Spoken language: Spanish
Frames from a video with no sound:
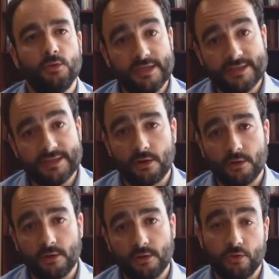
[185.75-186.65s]
y utilizar
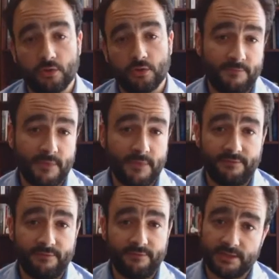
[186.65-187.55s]
esos recursos
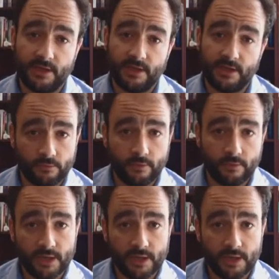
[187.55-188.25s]
también para financiar o,